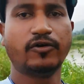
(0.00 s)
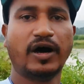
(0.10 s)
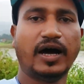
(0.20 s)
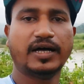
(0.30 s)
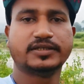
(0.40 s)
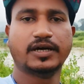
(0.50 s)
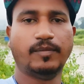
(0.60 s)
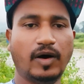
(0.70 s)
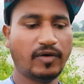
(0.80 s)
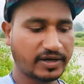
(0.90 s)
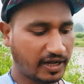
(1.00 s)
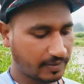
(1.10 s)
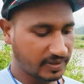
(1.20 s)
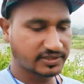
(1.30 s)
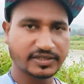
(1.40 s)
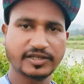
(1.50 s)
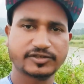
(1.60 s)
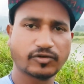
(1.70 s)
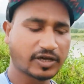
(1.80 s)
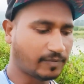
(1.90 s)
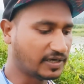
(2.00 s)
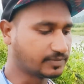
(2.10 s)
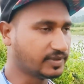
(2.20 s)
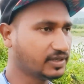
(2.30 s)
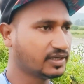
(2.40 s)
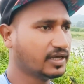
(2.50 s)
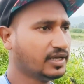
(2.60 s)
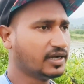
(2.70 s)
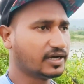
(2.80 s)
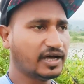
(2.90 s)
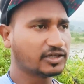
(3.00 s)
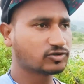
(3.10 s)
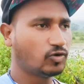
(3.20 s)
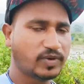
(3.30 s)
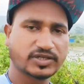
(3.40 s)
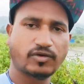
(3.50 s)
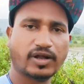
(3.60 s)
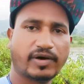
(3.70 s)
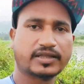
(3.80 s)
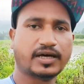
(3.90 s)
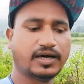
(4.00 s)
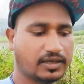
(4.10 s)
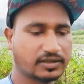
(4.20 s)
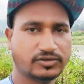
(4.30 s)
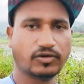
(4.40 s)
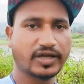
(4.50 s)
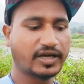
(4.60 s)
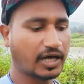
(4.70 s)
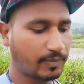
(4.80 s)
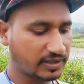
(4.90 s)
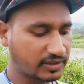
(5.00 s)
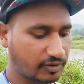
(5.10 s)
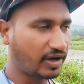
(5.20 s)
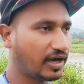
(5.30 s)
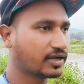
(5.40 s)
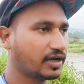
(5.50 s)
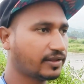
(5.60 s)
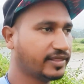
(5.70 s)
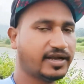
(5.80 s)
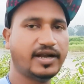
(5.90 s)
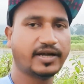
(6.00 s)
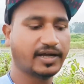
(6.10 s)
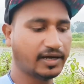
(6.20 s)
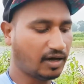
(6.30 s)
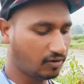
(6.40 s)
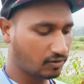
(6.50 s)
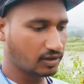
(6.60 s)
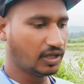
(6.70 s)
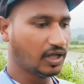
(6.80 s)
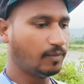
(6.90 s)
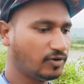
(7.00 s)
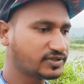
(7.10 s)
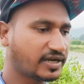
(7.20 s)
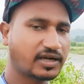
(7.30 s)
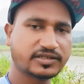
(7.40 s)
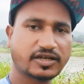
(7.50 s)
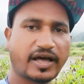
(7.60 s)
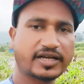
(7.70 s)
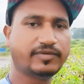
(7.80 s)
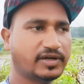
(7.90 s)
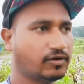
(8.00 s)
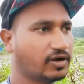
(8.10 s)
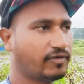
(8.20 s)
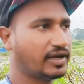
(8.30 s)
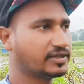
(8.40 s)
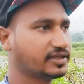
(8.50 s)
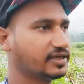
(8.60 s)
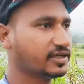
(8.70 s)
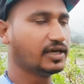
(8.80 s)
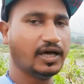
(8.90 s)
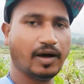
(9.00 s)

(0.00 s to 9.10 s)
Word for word: और आज महुआ डार में शहीद चौक के पास में डांस कॉम्पिटिशन होने वाला था जो कि कर्मा त्यौहार से रिलेटेड और बहुत सारे कल्चरल एक्टिविटी होने वाली थी